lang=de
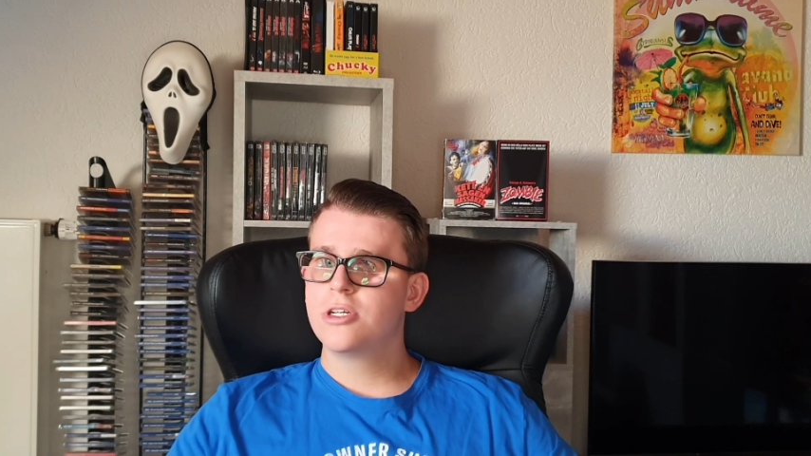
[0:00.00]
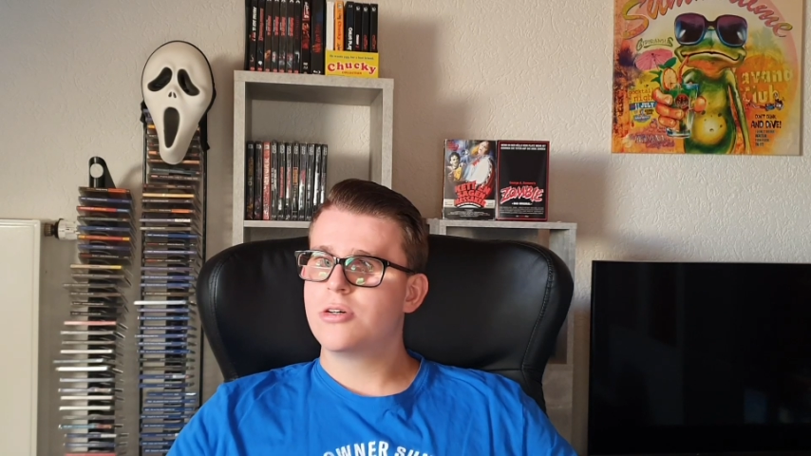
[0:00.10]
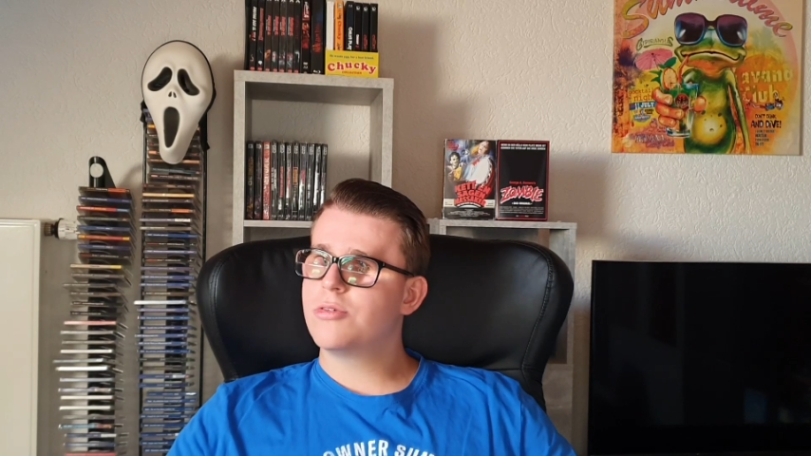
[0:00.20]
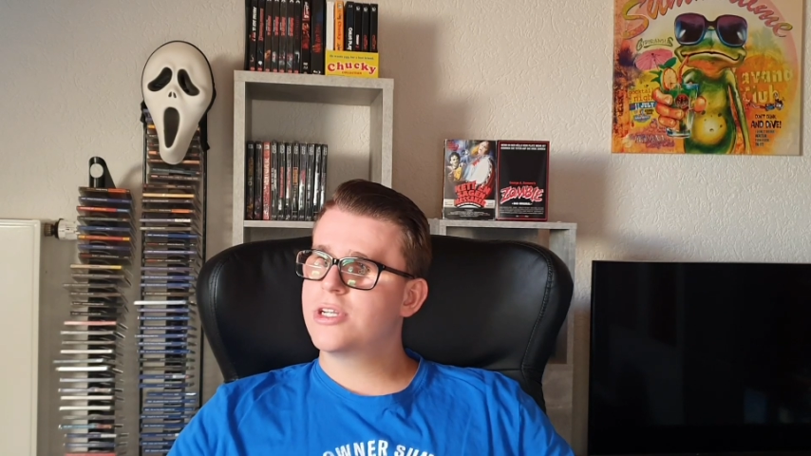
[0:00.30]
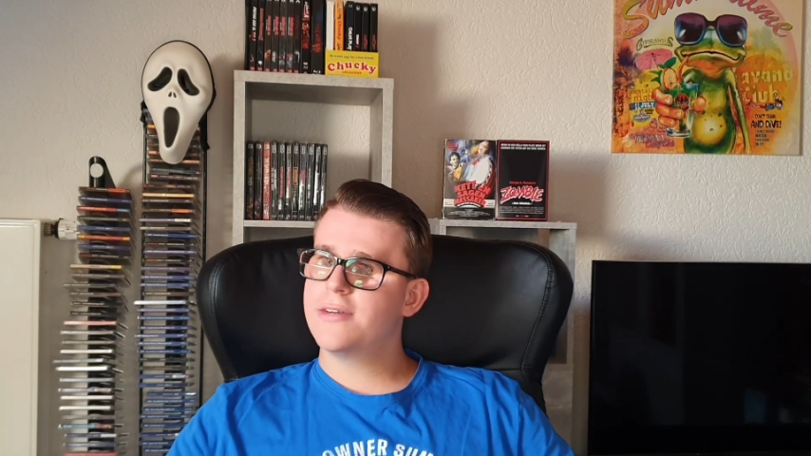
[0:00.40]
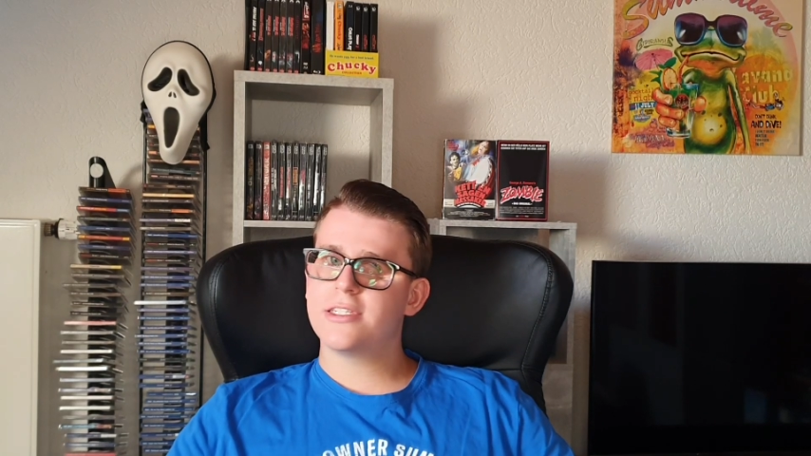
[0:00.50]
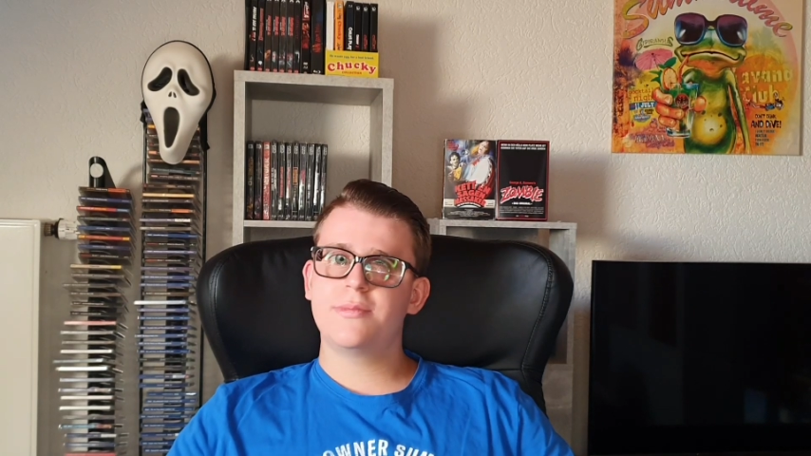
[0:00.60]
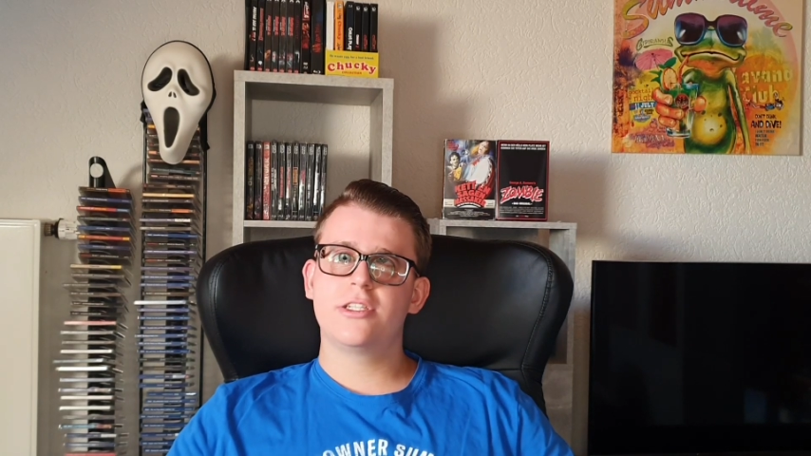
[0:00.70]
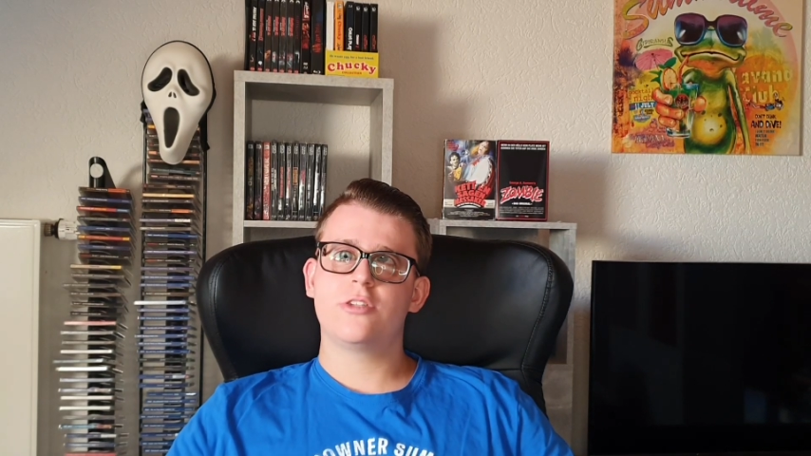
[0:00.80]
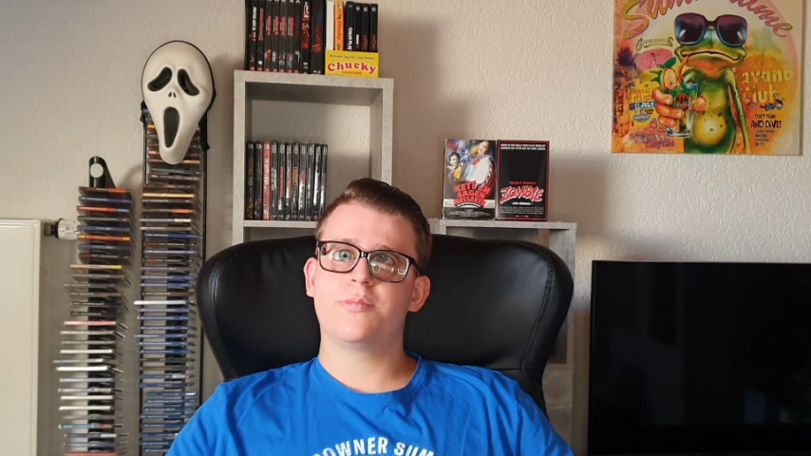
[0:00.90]
oder was
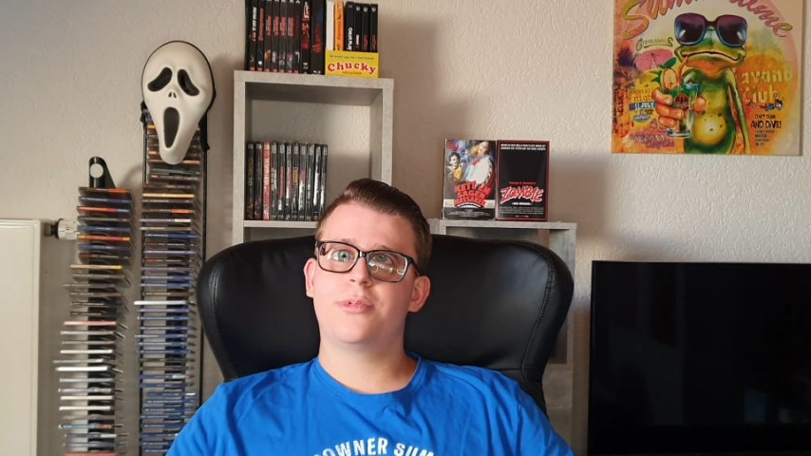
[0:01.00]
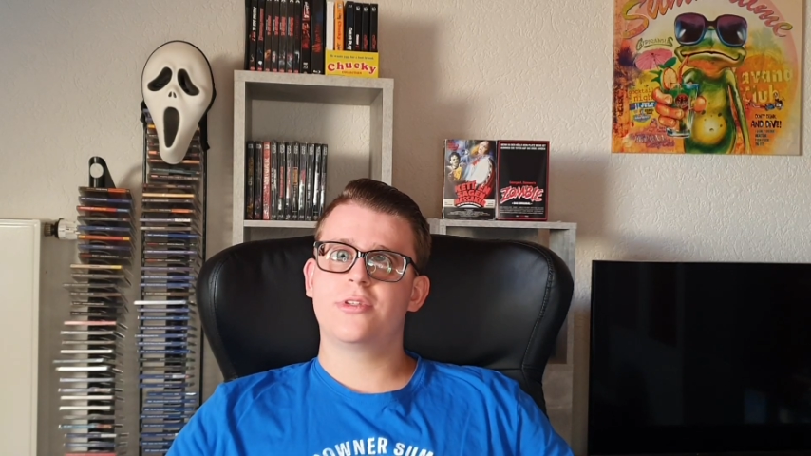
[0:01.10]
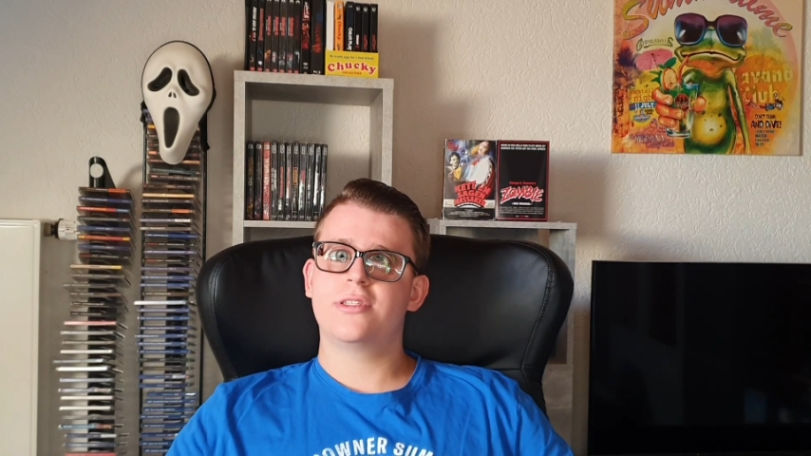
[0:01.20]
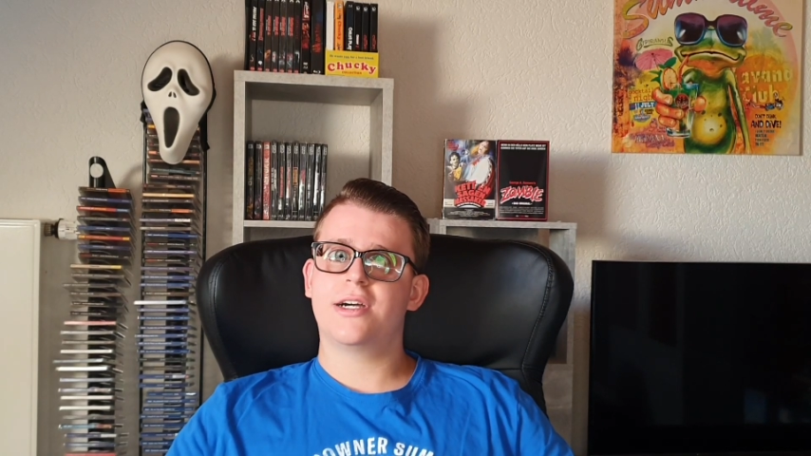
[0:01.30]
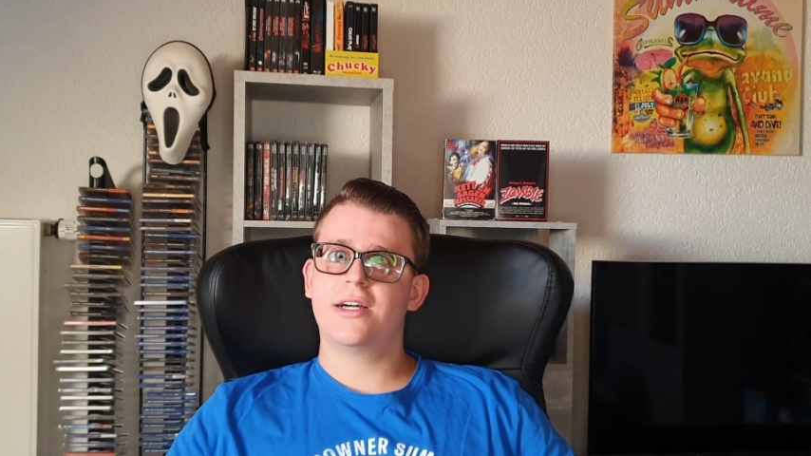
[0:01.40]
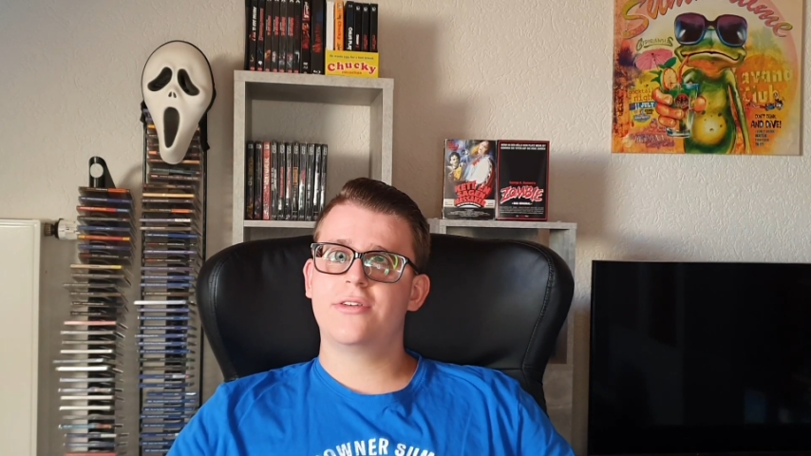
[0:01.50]
mir jetzt spontan